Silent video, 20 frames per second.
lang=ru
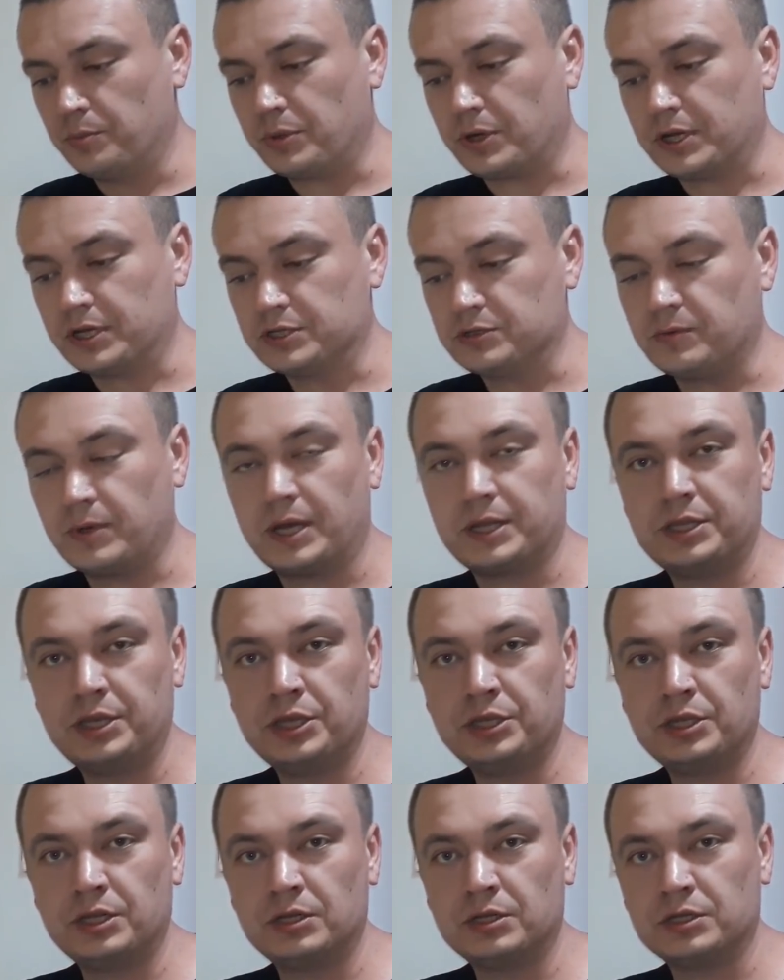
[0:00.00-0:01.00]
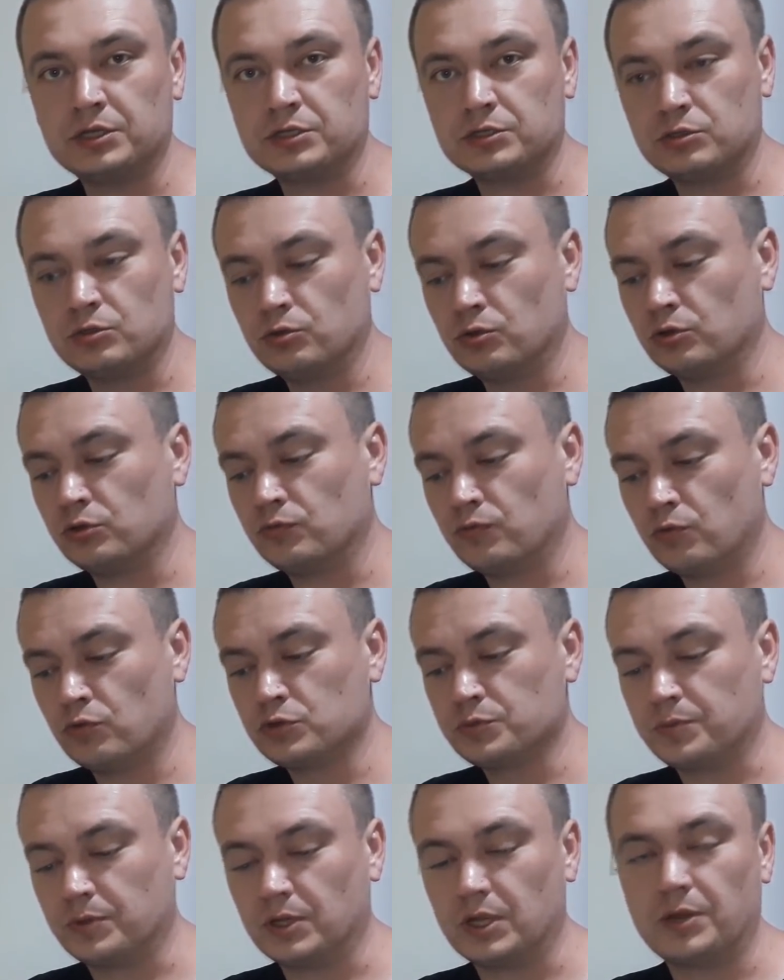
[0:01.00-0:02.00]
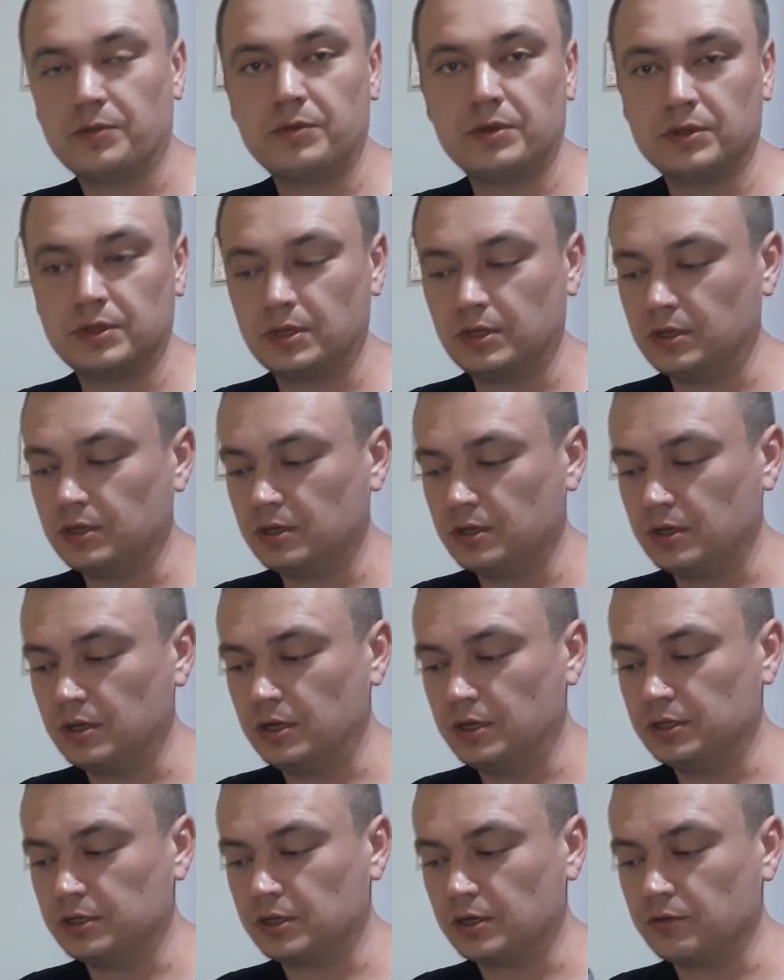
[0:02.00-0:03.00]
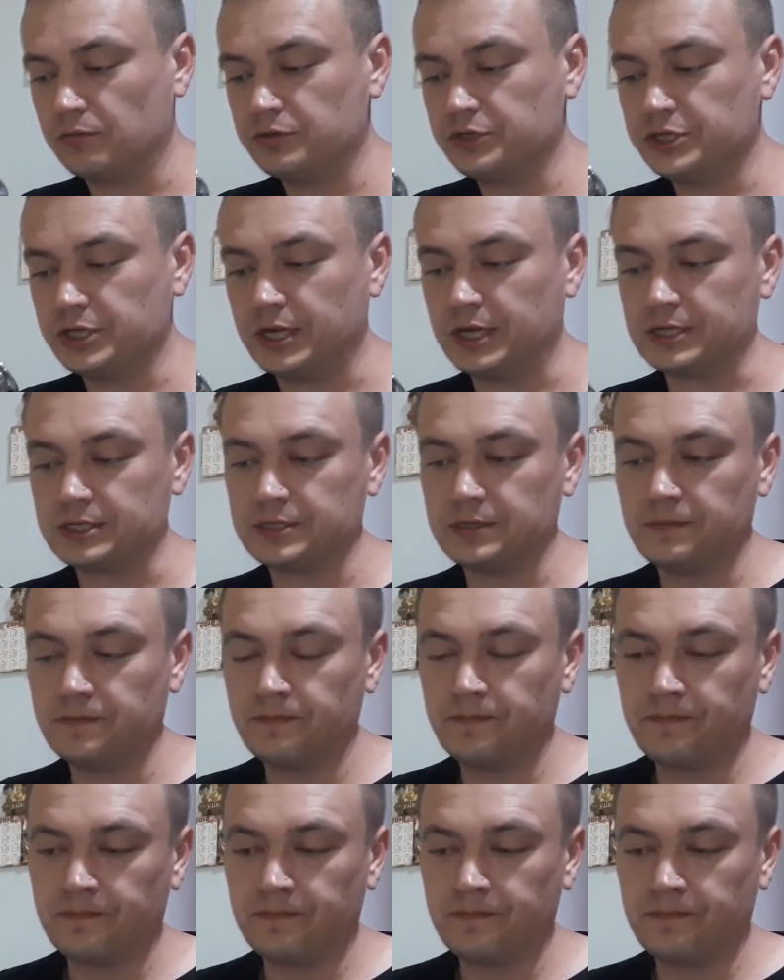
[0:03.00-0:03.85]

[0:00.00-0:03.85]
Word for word: Производительность до 2,5 литров в час.